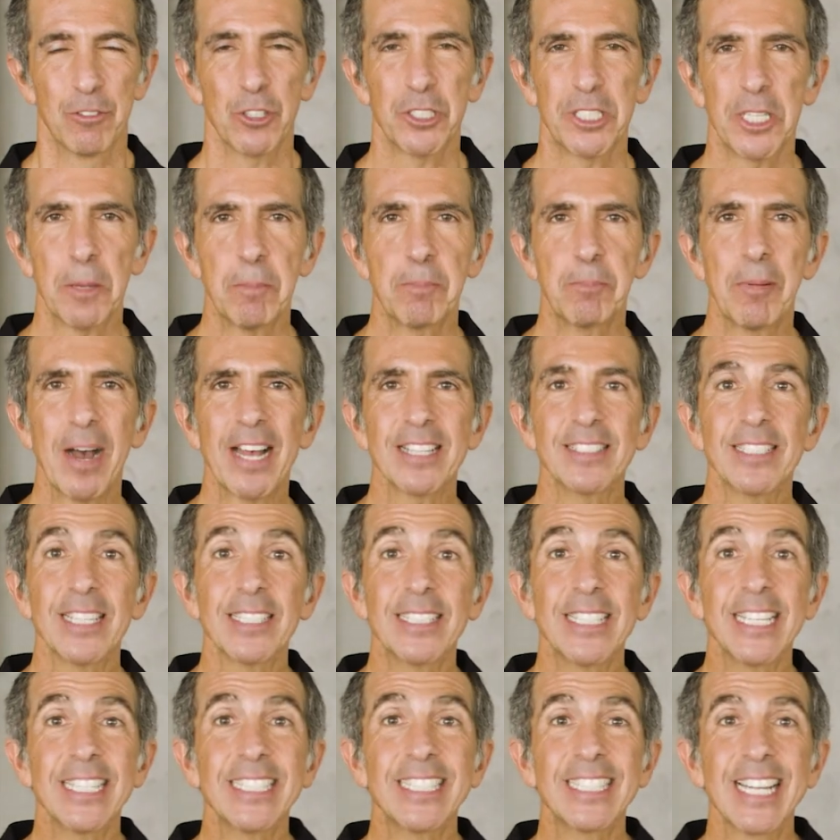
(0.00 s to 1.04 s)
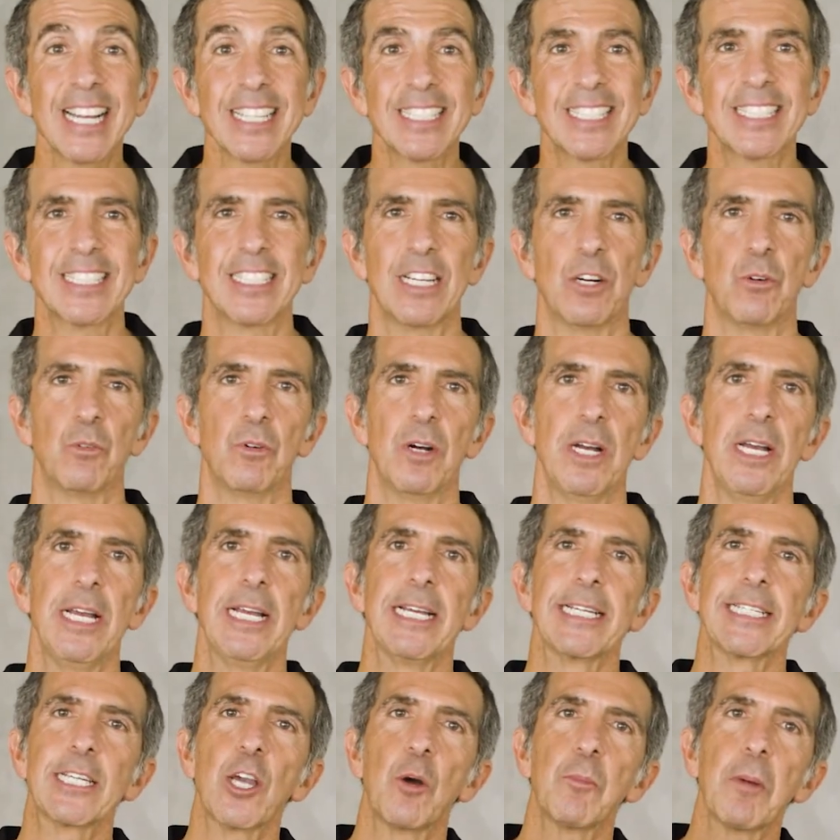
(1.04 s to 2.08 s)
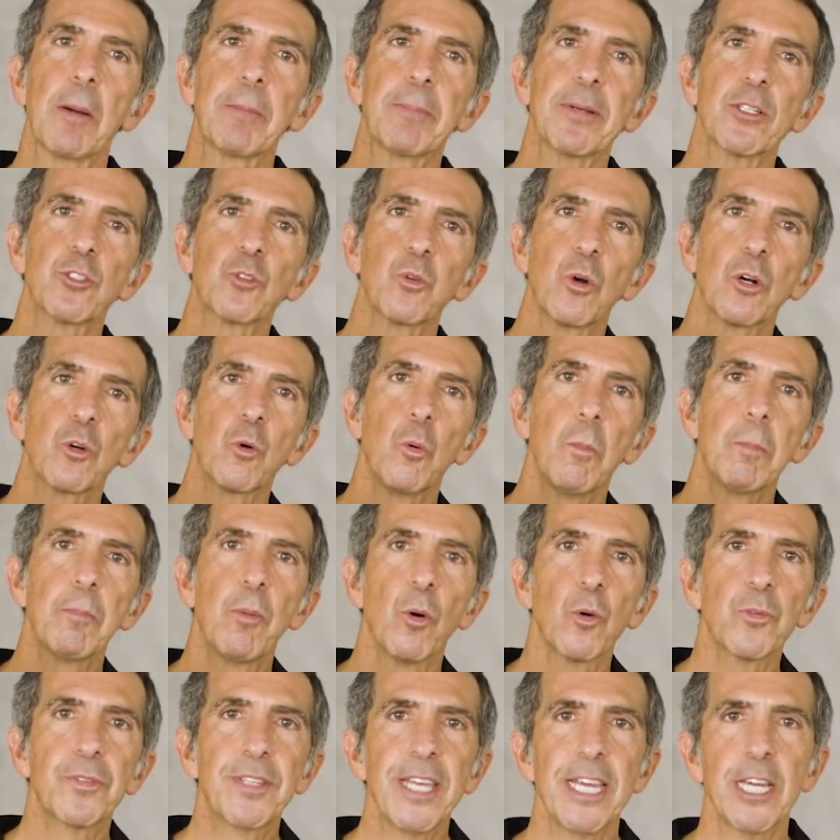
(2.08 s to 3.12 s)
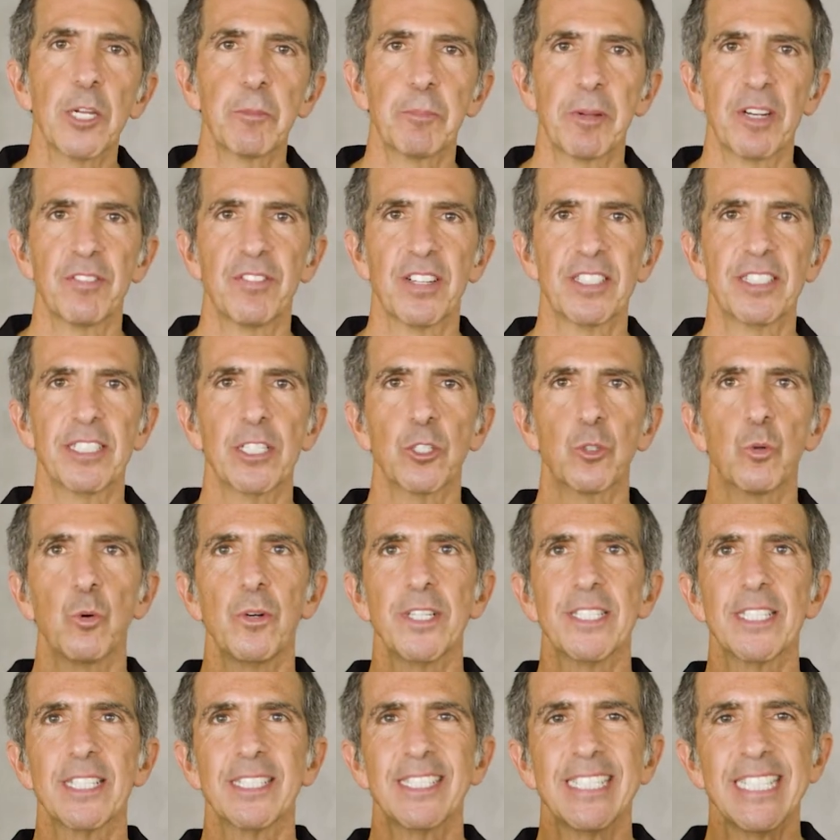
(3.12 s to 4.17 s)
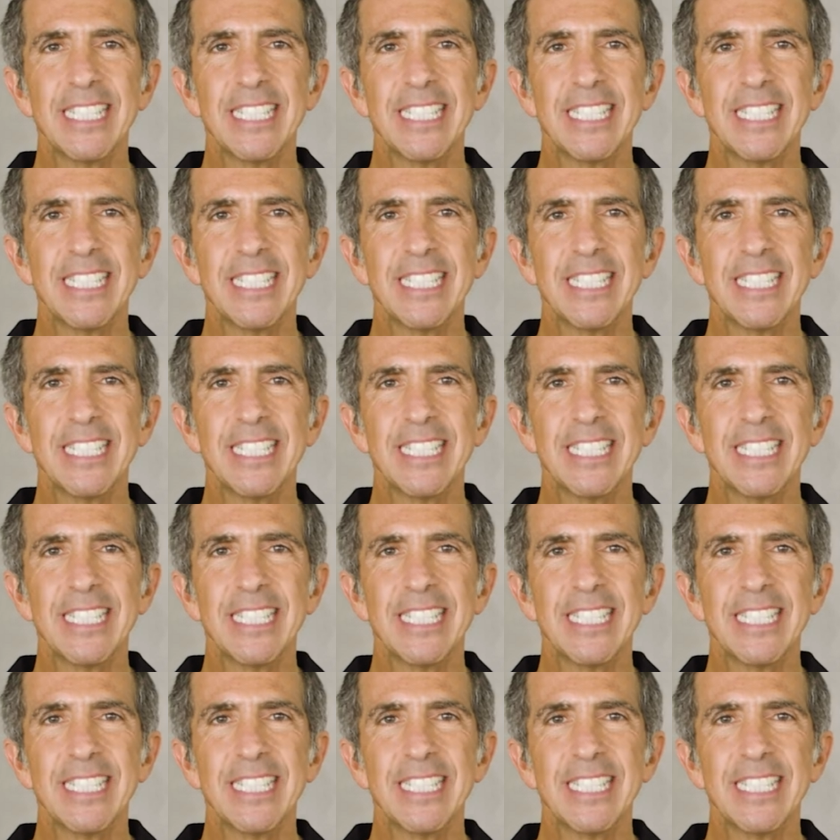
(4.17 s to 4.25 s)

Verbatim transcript: Você passa a sensação que é uma pessoa com poder para fazer coisas